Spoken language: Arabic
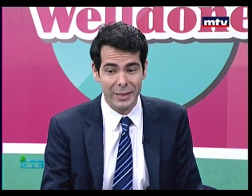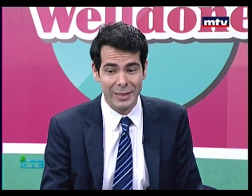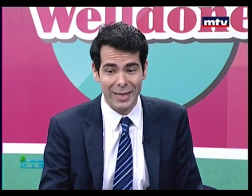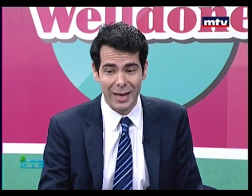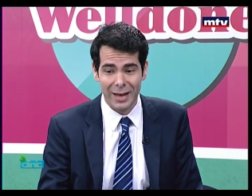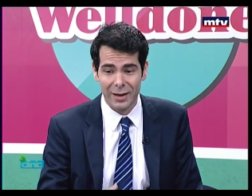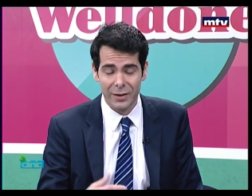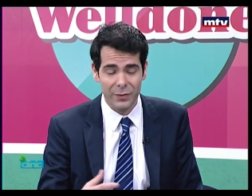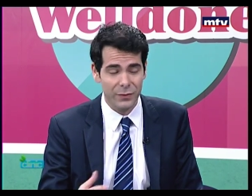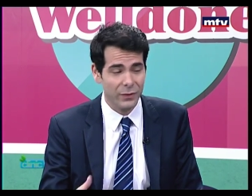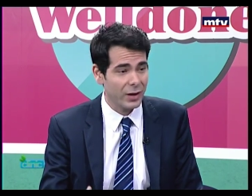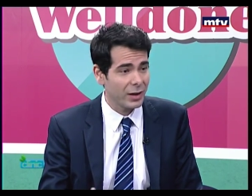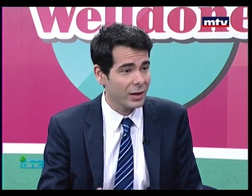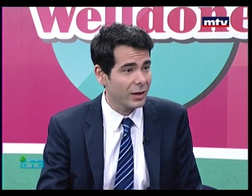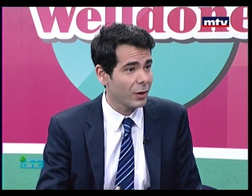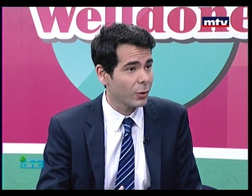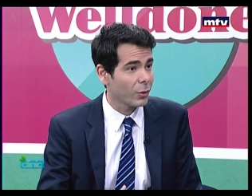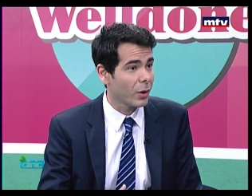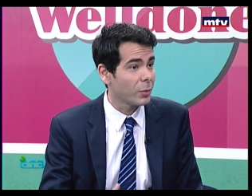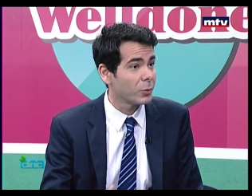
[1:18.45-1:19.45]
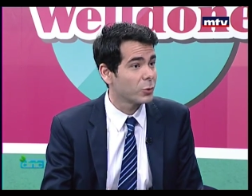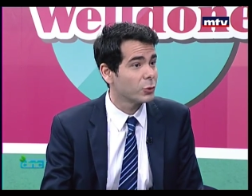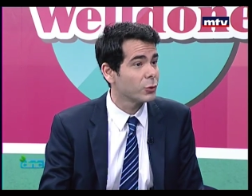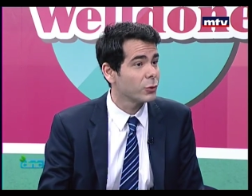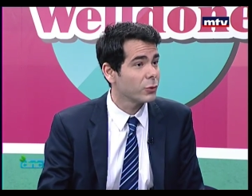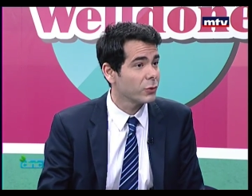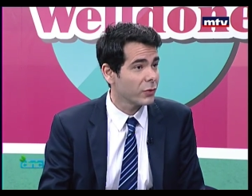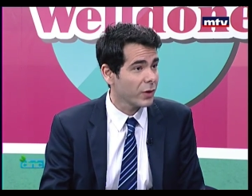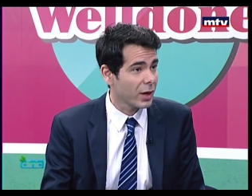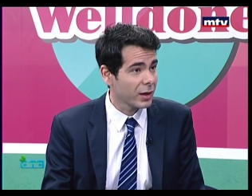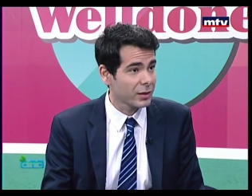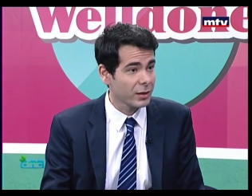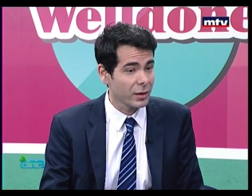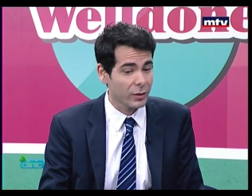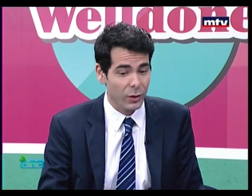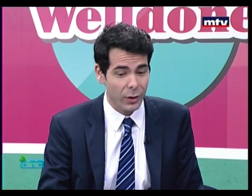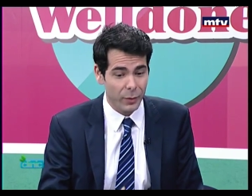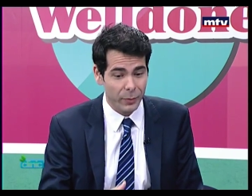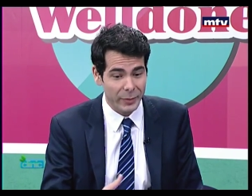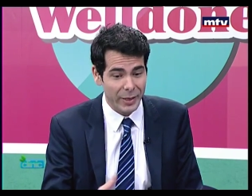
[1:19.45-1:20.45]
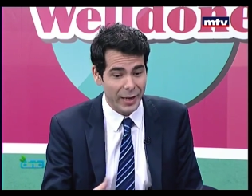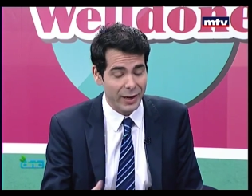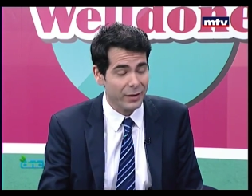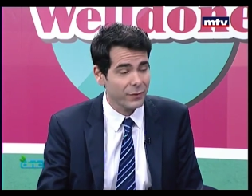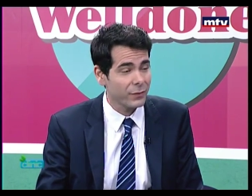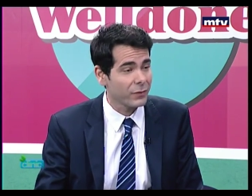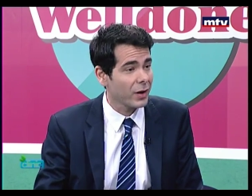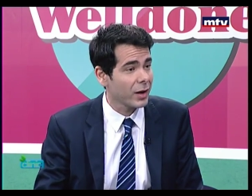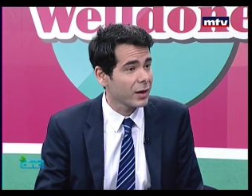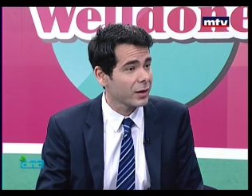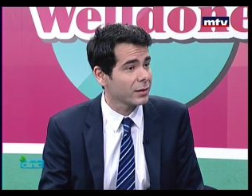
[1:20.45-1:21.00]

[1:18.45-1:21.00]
نتعرف عليها او عم نشوفها اكثر وعم نعرفها